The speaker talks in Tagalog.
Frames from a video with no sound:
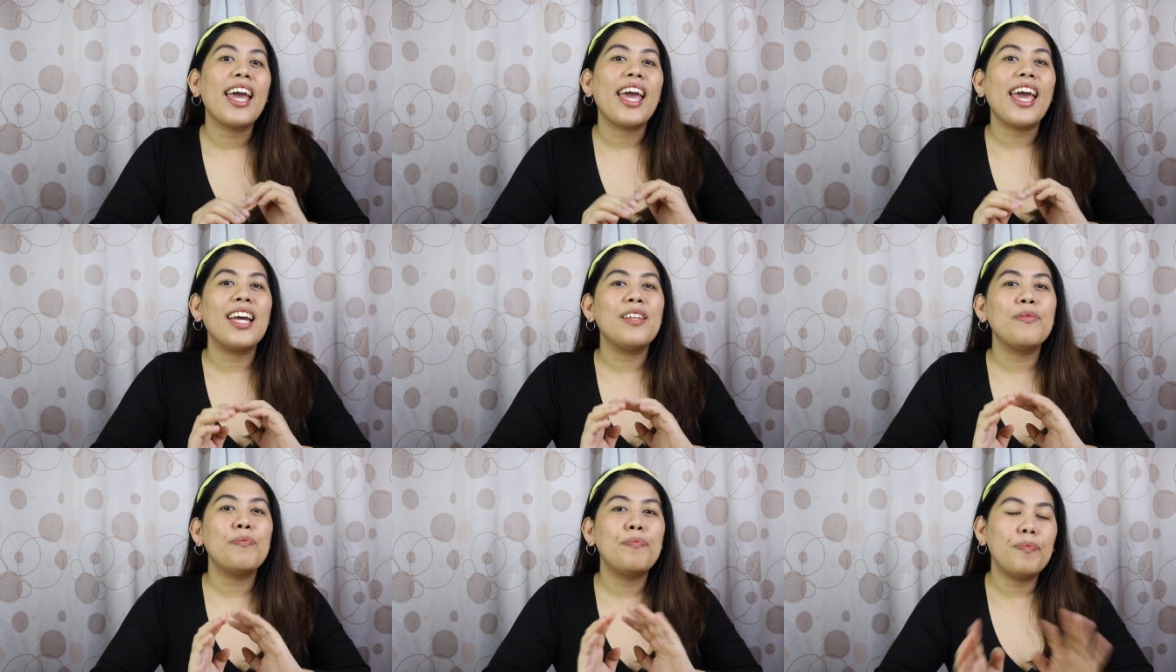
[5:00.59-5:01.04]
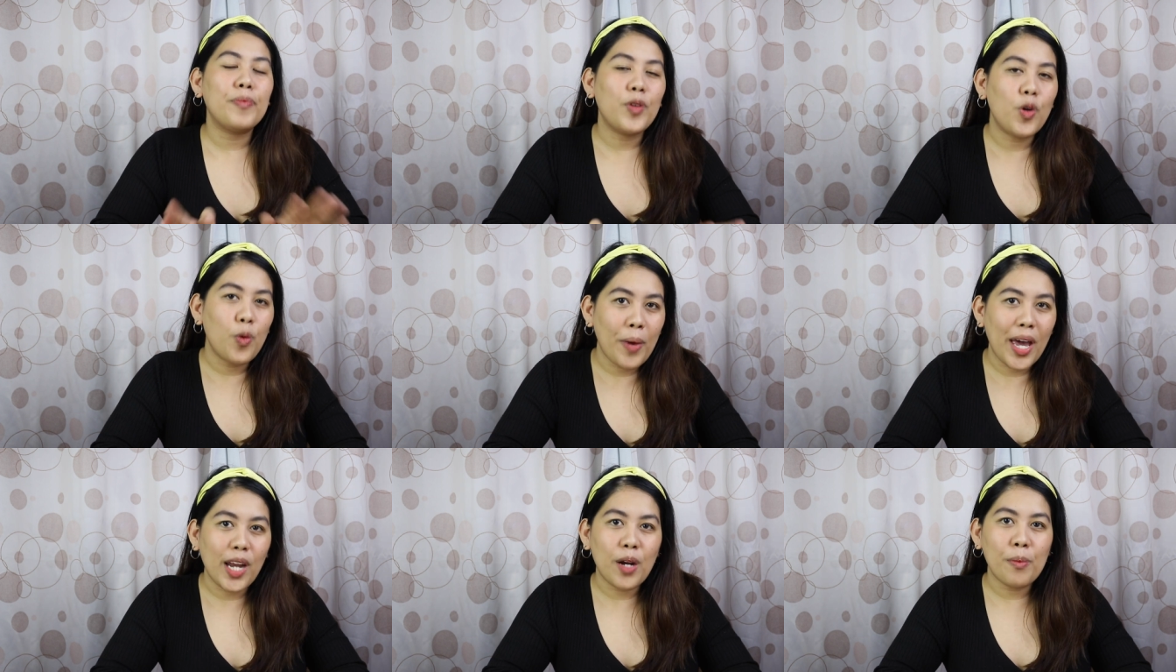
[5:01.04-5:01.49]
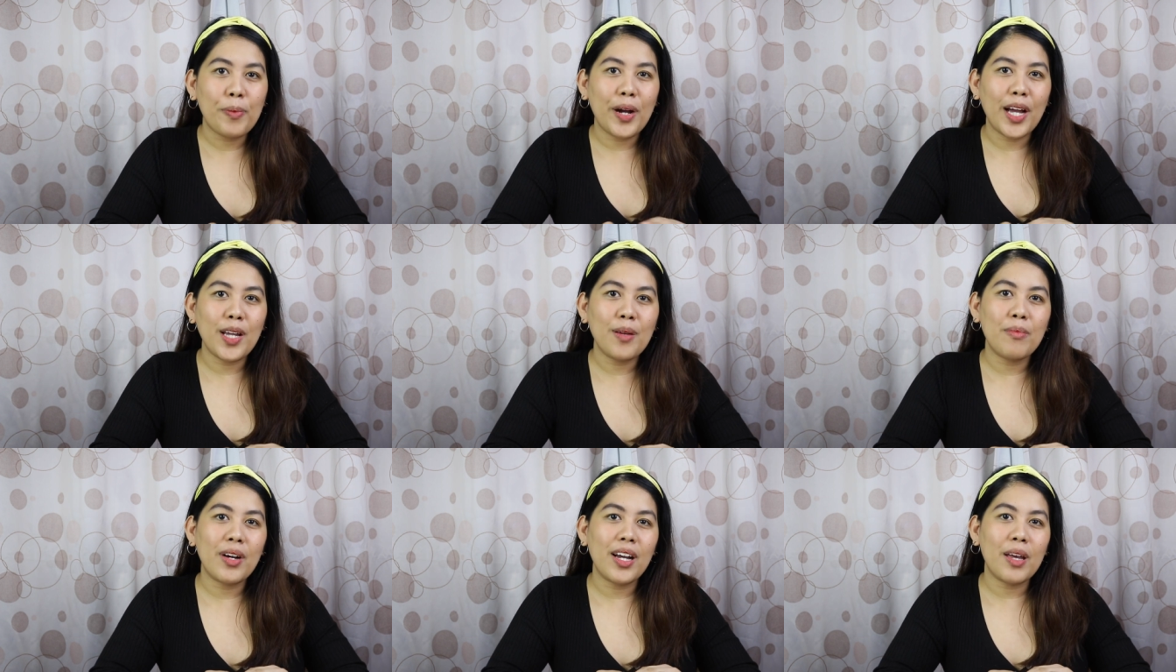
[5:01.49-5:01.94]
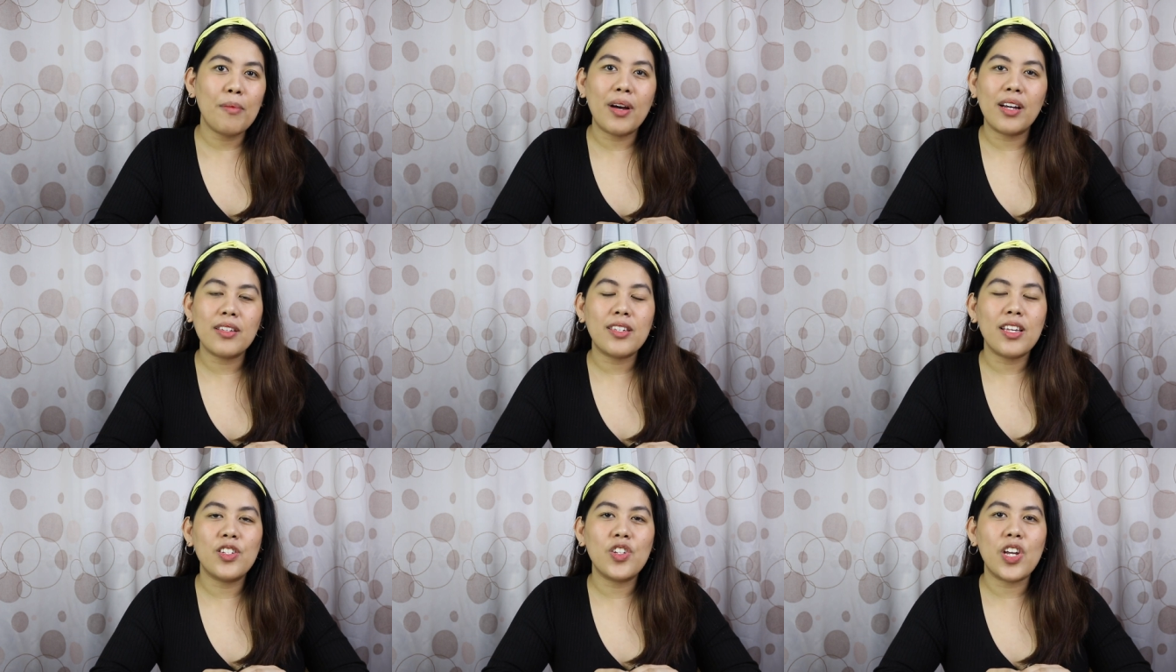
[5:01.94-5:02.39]
And kung meron pa kayong mga
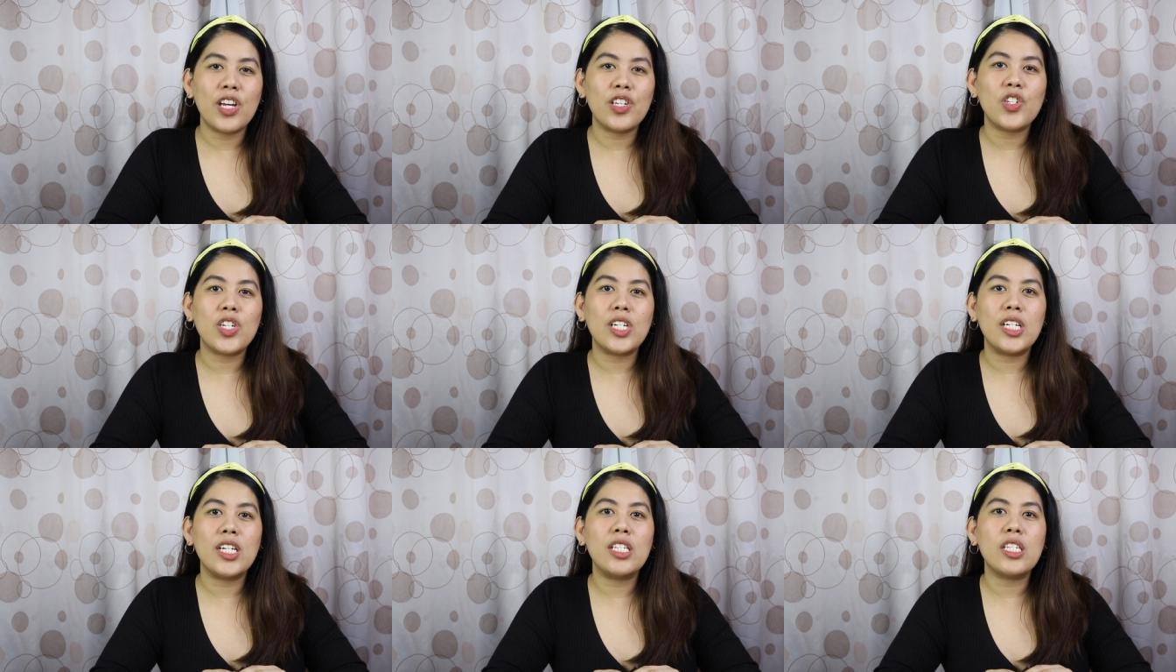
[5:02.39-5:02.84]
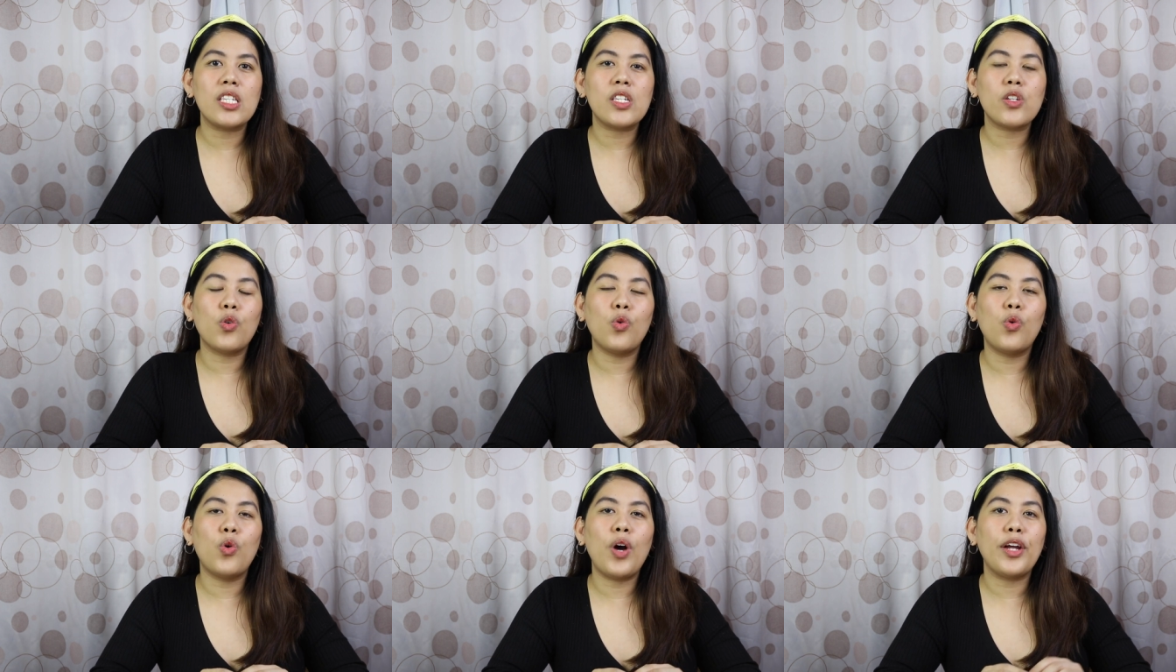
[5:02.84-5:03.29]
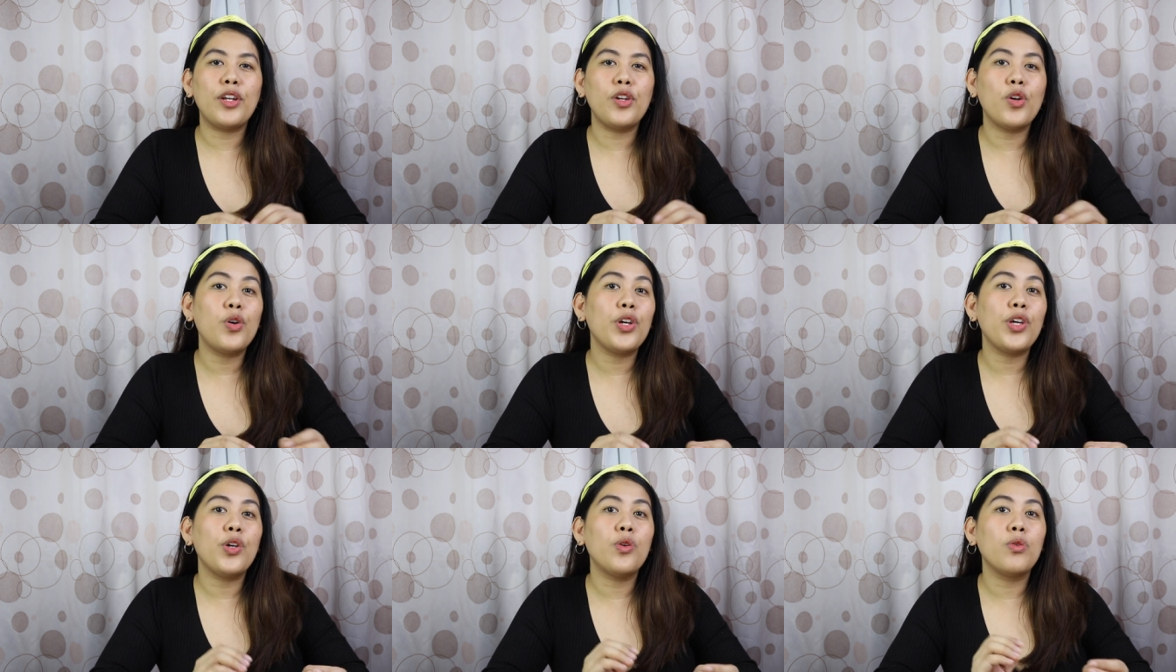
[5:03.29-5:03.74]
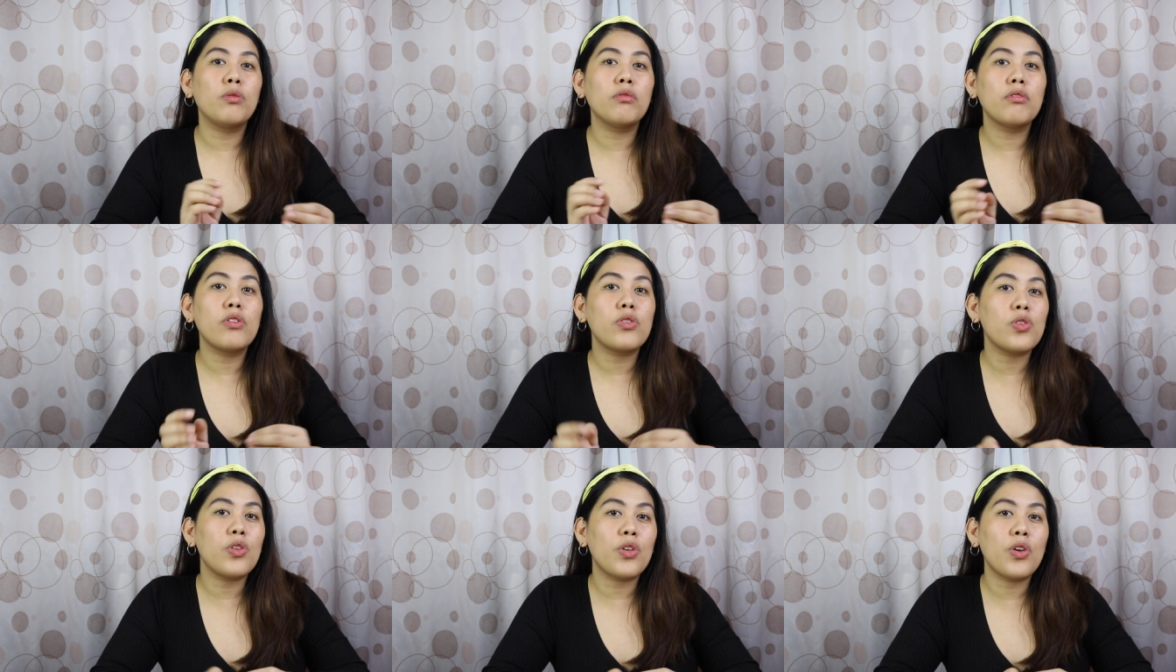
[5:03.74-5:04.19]
ibang suggestions kung ano yung
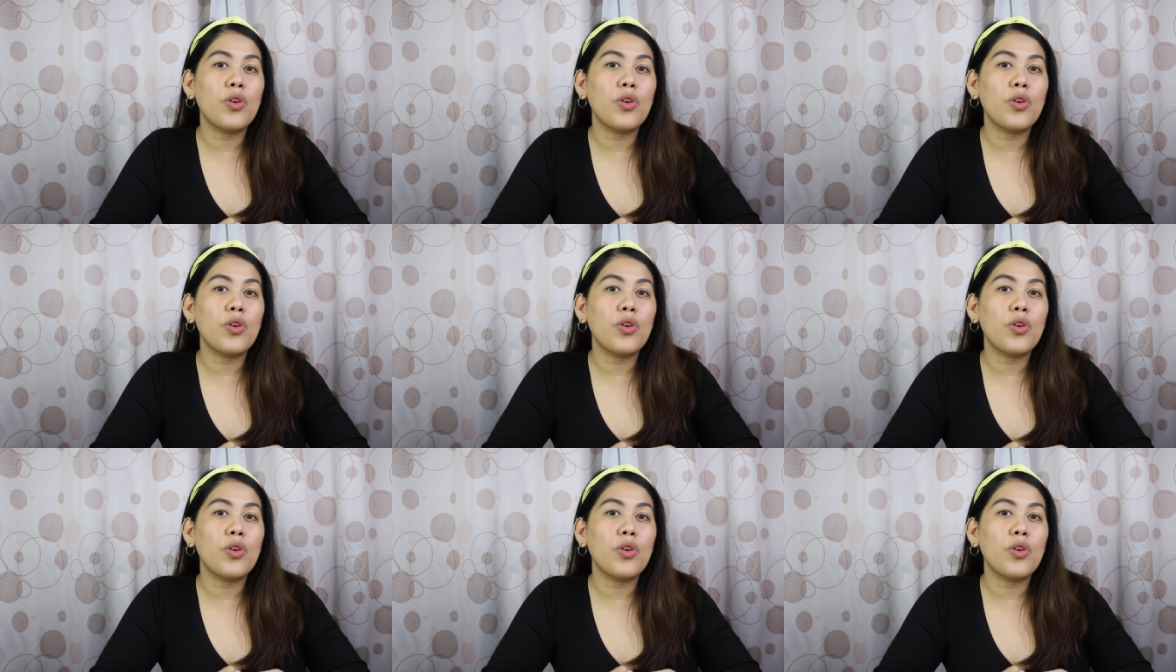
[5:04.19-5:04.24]
gusto